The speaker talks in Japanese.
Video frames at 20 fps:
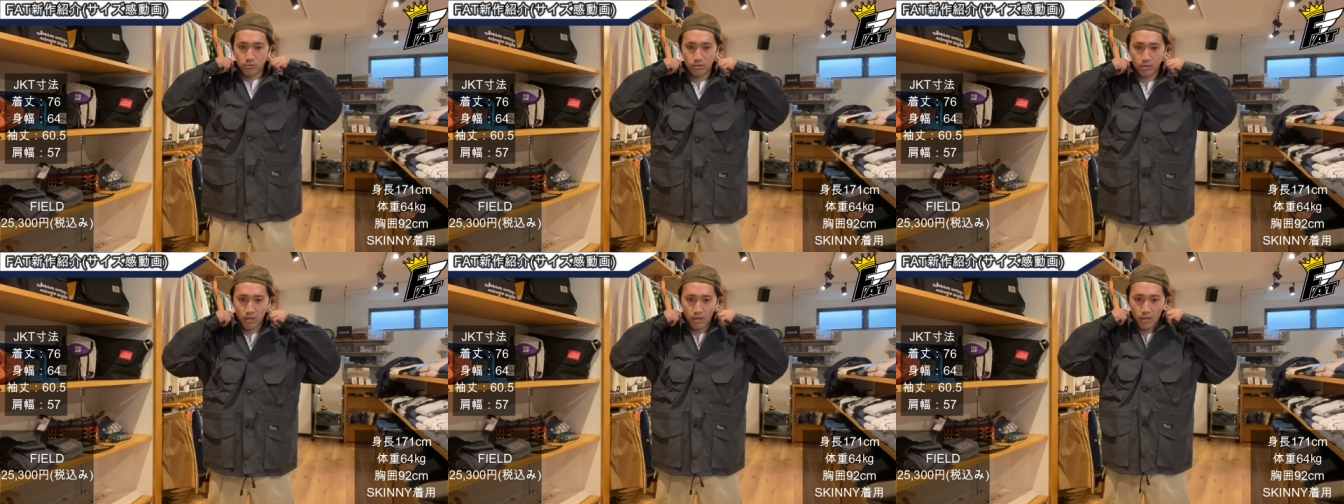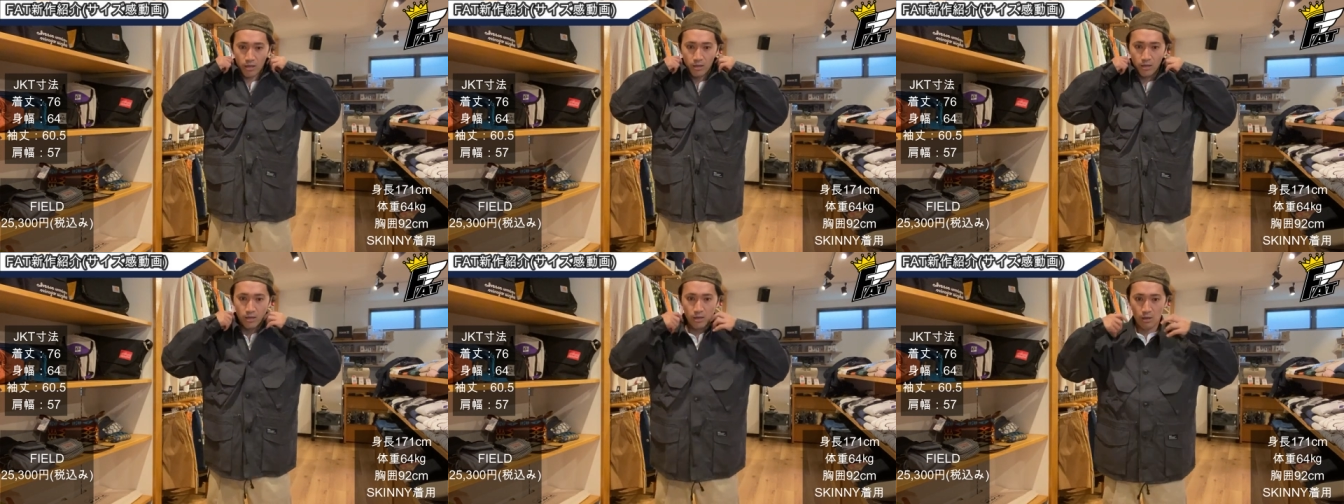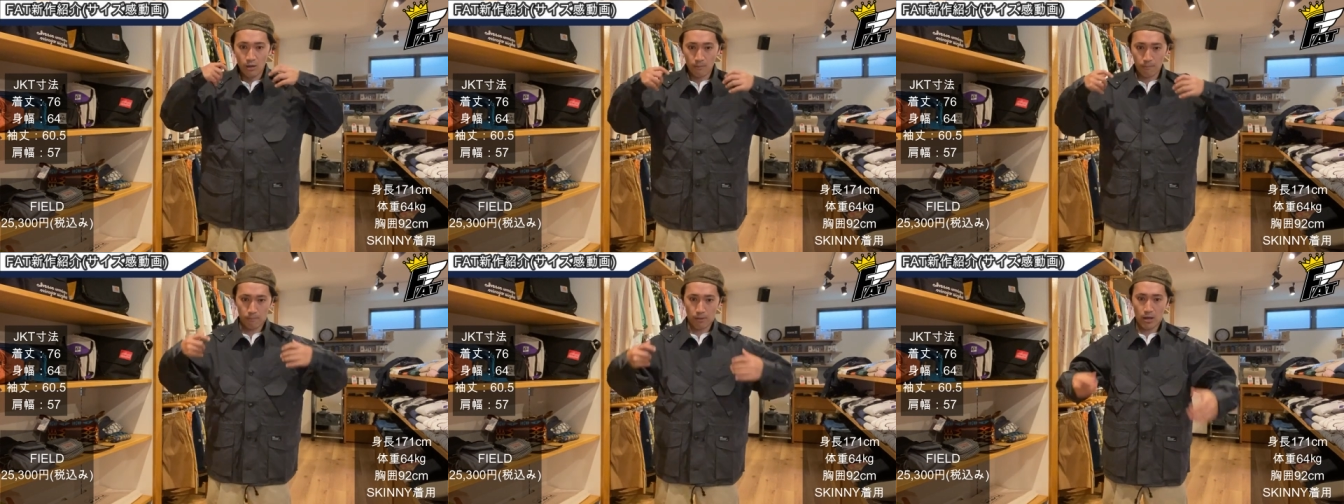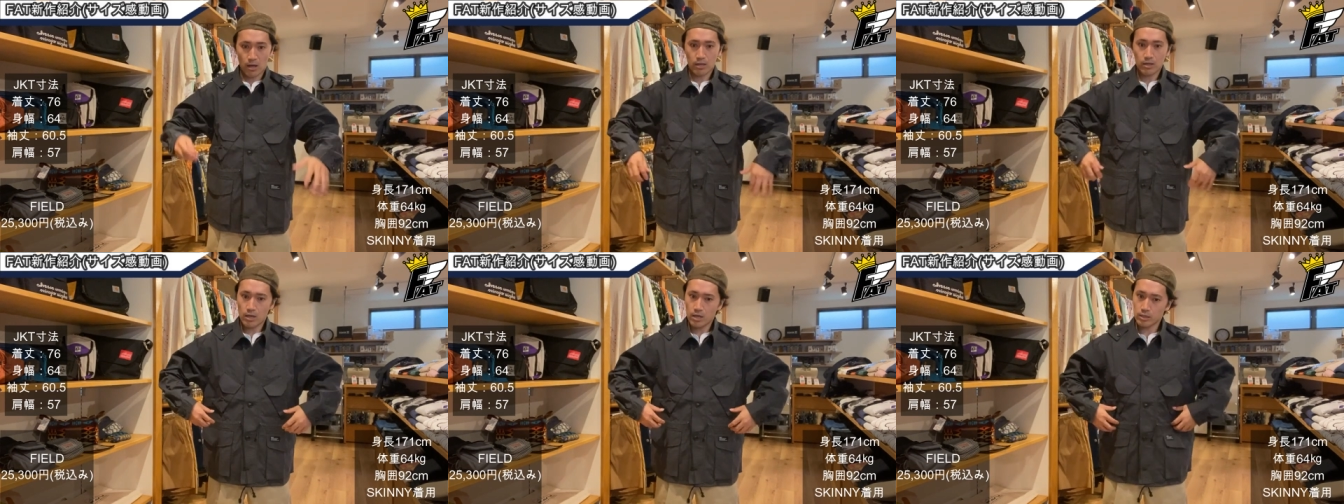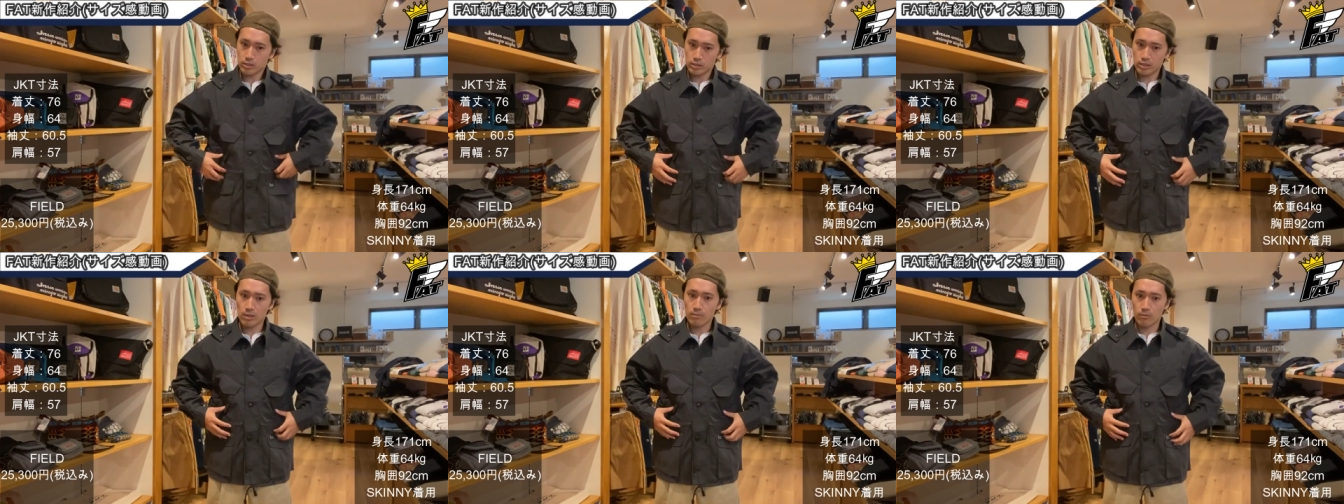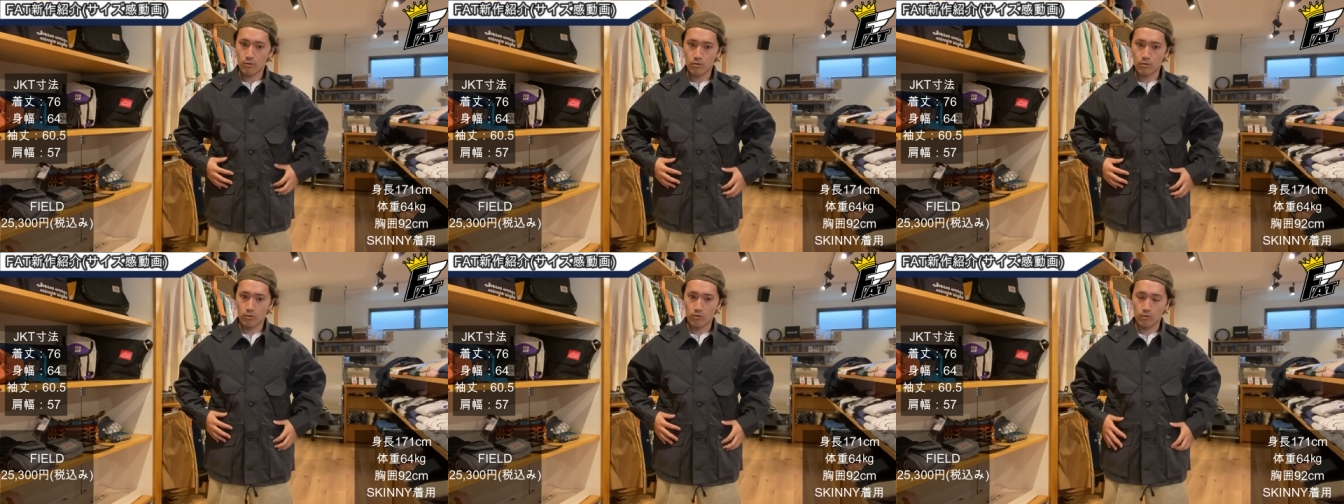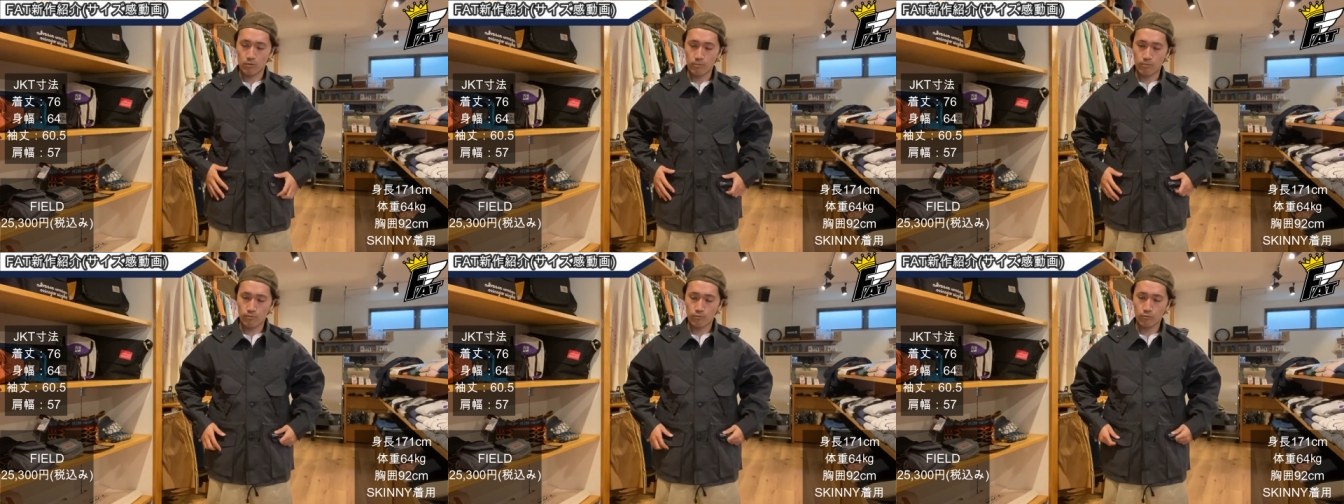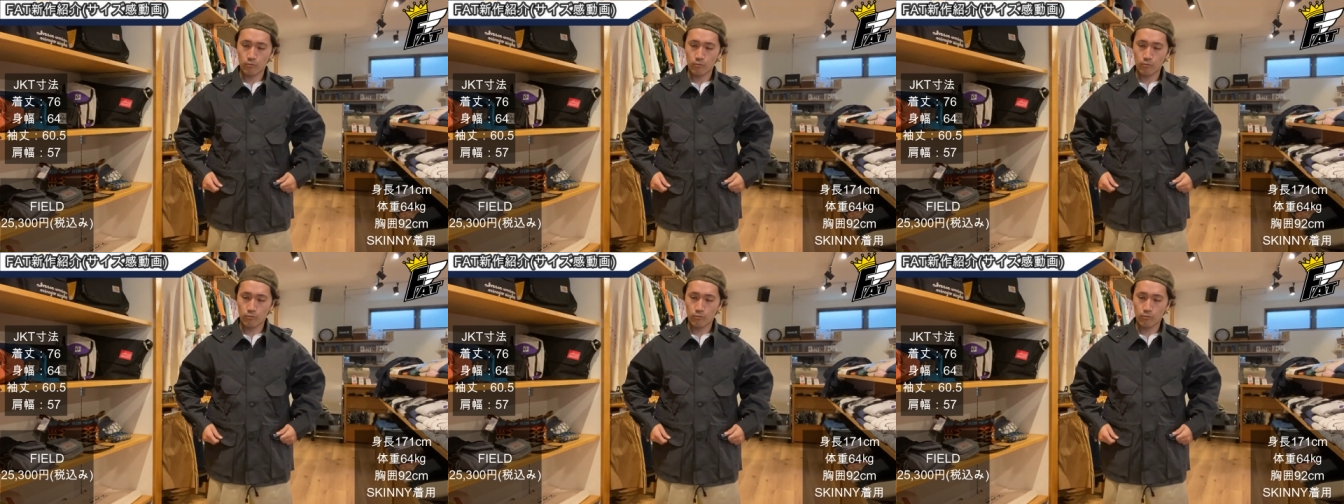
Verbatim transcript: んでパーカー着ても